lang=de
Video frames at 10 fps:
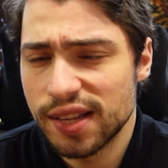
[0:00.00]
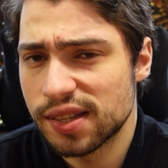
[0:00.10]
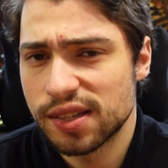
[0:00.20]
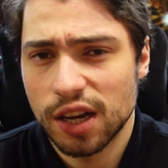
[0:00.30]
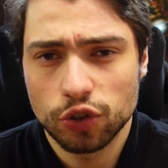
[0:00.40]

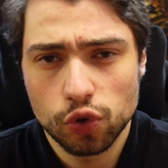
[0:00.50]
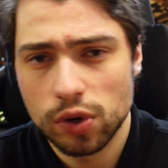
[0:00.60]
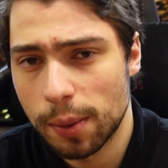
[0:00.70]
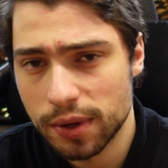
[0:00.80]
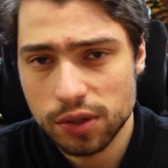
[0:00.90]
letztes Jahr
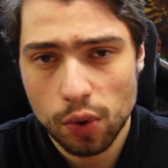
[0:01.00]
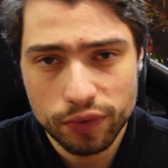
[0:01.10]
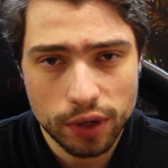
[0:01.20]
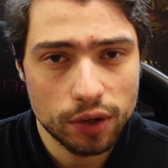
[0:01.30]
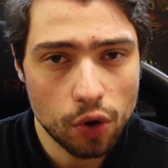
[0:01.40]
schon, aber es
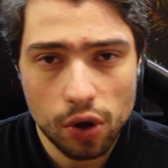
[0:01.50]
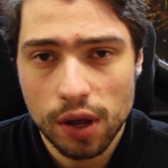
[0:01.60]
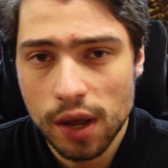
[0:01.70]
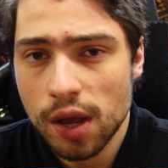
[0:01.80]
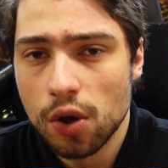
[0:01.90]
läuft ja noch
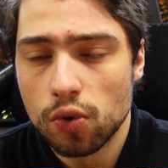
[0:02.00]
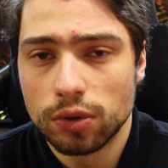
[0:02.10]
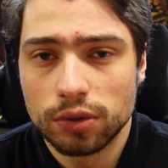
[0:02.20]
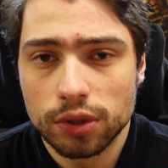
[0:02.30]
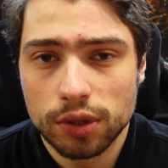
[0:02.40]

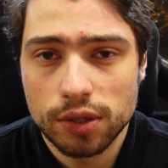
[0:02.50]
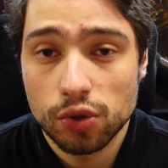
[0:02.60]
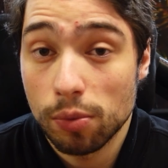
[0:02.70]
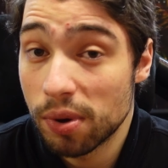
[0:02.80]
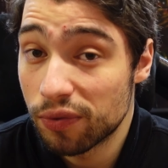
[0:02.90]
und äh, da
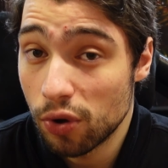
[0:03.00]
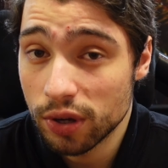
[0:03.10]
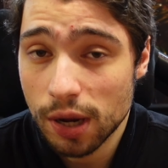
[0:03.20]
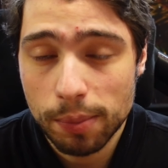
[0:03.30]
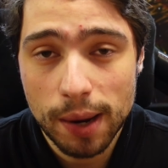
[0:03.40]
sind auch ein paar Folgen
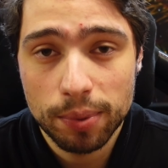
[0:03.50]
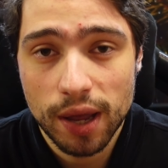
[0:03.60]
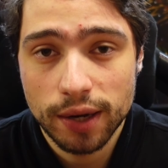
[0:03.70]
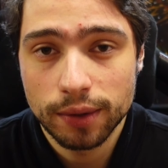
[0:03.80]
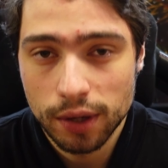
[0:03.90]
in der
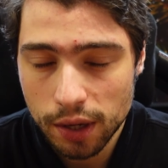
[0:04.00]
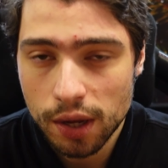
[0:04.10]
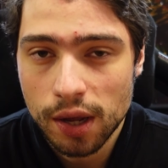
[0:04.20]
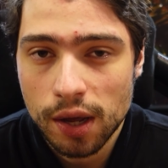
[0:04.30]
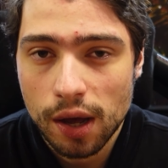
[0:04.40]
Pipeline.
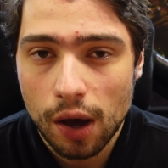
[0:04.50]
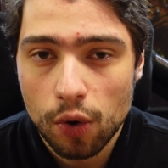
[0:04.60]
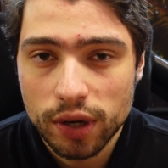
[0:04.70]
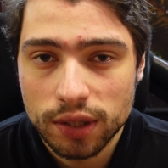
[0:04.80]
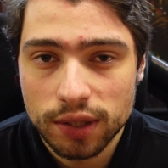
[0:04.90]

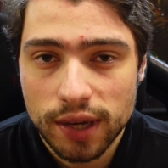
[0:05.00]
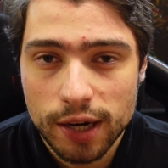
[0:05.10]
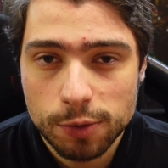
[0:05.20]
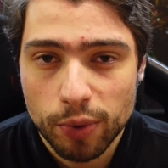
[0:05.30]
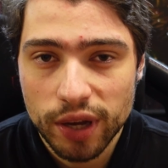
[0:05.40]
Auch richtig
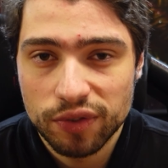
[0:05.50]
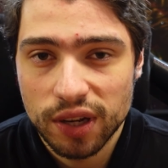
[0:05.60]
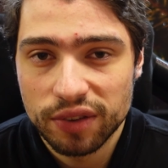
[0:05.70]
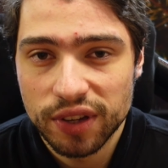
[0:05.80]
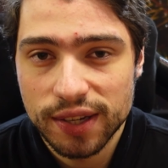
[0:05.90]
geiles Projekt
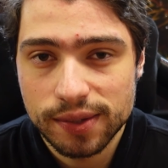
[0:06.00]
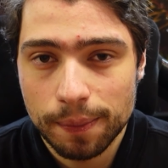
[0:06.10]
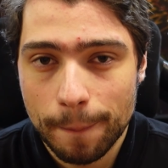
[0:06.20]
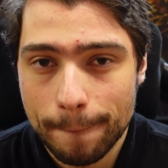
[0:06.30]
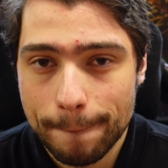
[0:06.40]
wieder
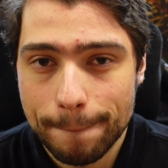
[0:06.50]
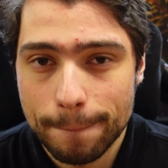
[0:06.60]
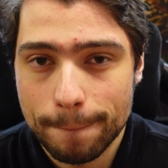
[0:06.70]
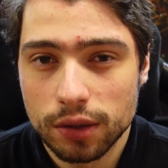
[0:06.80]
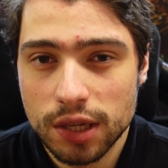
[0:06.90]
gewesen.
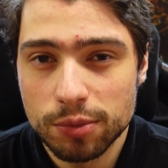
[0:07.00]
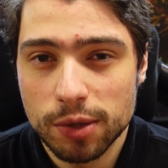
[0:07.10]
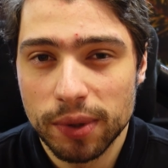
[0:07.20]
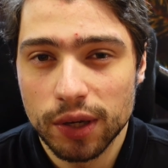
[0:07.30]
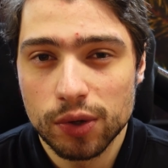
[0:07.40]
Dem
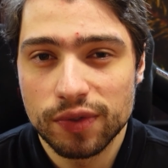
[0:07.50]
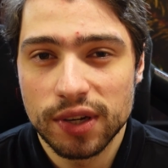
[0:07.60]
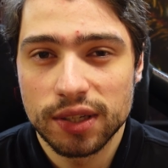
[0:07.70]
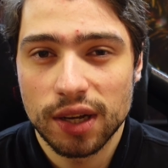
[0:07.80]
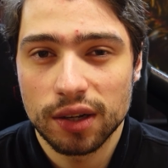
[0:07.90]
Tiberius
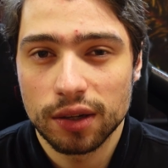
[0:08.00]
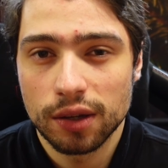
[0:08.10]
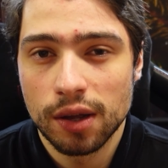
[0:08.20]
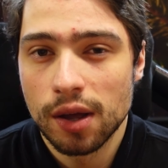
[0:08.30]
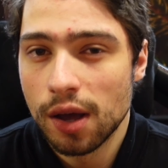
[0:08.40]
will ich
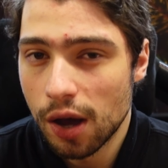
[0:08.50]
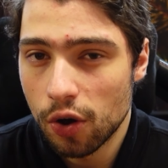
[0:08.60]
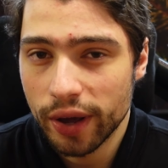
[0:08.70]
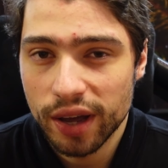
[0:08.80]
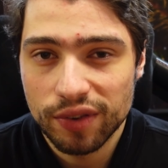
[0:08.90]
danken,
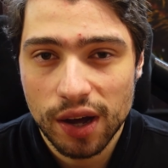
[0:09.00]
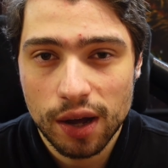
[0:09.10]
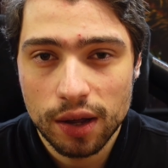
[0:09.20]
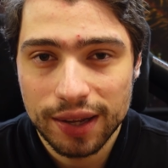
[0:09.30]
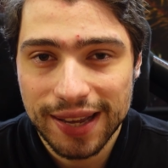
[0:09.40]
auch er
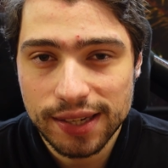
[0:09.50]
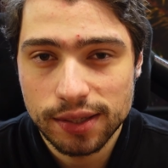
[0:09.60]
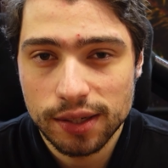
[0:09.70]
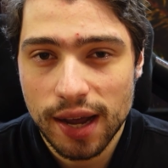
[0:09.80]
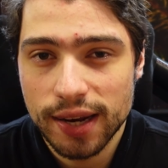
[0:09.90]
war
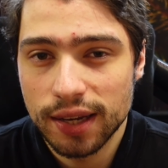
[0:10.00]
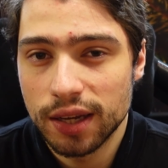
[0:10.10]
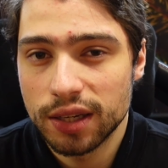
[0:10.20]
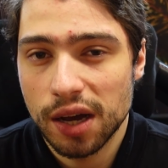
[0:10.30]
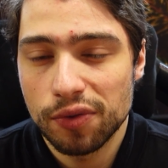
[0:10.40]
Gast in einigen
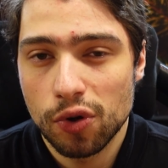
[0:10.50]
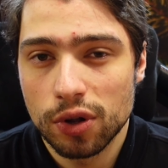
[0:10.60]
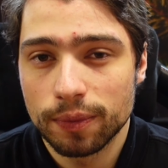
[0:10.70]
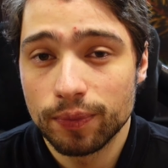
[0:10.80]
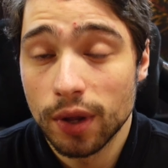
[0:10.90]

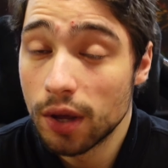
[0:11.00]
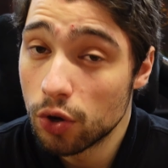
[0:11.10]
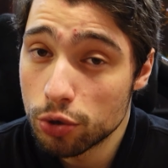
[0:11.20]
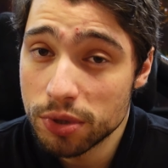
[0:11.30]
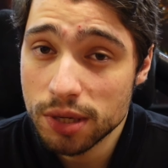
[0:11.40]
GTA-Folgen
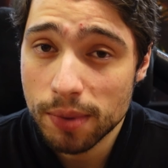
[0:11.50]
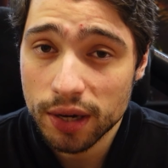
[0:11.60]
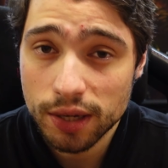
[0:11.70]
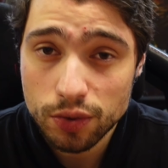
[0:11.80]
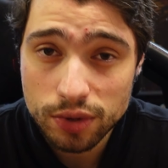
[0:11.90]
und mit ihm
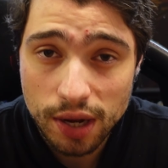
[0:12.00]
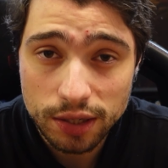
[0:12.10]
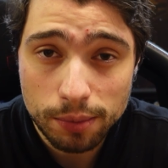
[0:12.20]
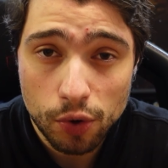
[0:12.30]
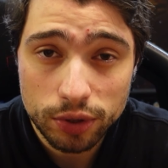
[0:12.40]
mache ich jetzt unter
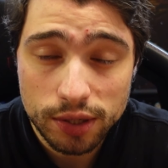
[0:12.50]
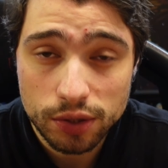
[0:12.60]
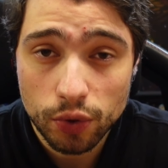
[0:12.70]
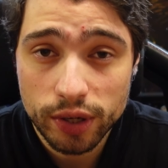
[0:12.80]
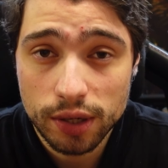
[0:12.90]
anderem auch das
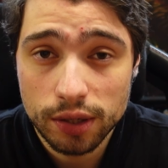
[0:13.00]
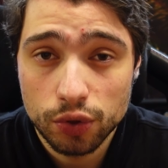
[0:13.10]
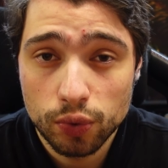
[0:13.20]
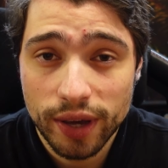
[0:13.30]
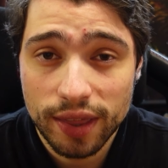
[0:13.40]
neue
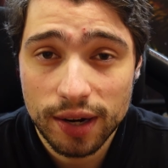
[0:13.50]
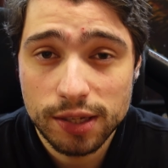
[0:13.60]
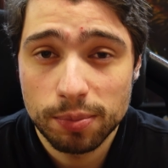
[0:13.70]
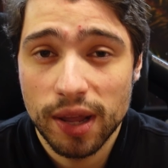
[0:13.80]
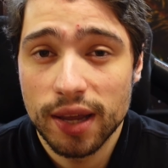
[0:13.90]
Together
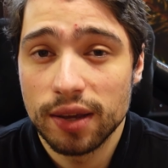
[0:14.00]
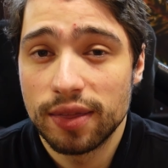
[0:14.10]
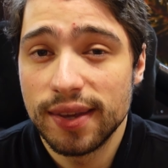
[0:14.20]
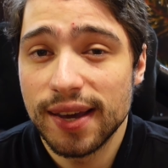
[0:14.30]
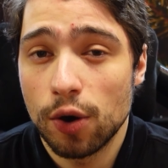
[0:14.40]
Let's Play
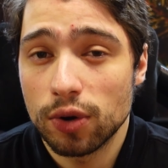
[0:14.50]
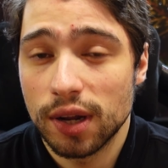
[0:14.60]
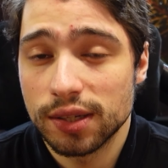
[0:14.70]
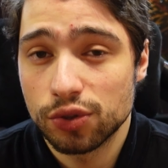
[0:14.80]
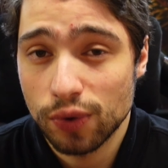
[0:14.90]
The
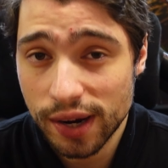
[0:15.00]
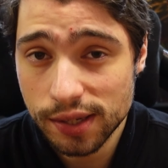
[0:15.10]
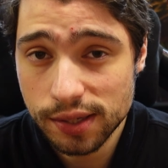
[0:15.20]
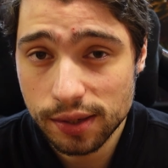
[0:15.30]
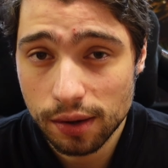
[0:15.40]
Outlast
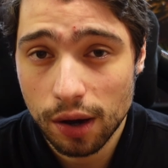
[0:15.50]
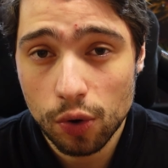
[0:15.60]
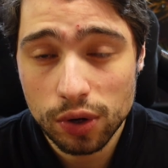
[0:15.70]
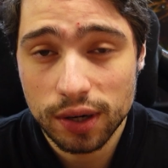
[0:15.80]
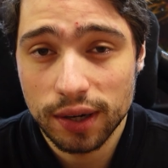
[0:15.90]
Trials,
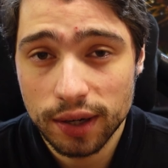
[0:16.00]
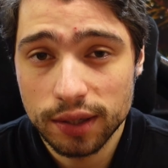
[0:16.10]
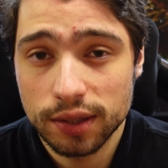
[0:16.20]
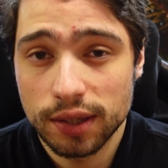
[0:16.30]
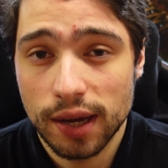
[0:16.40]
auch
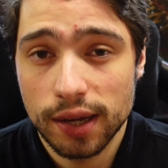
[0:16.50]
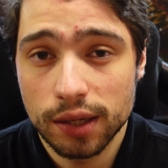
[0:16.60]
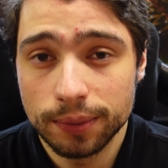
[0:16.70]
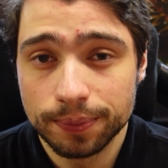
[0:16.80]
richtig geil.